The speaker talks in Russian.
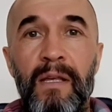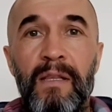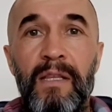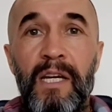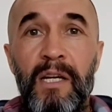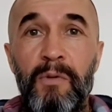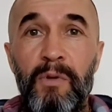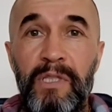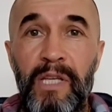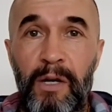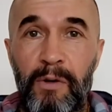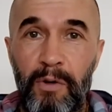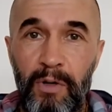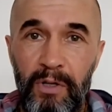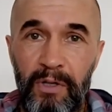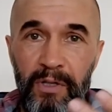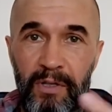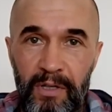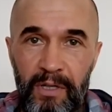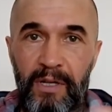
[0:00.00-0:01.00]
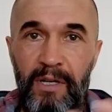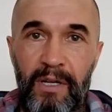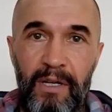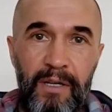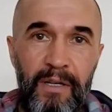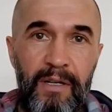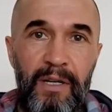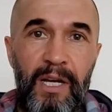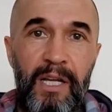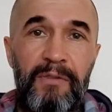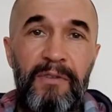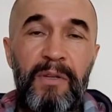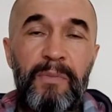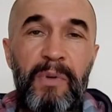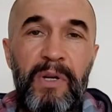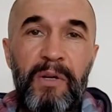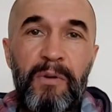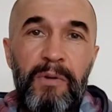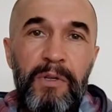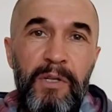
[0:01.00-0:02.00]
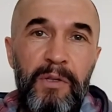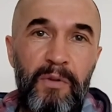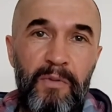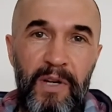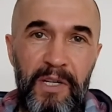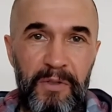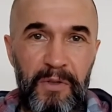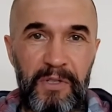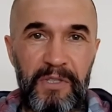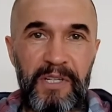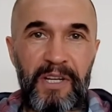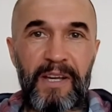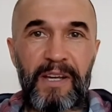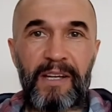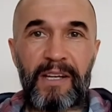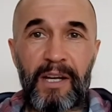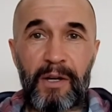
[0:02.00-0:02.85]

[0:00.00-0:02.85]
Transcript: Так вот, какой ответ приходит у вас, друзья?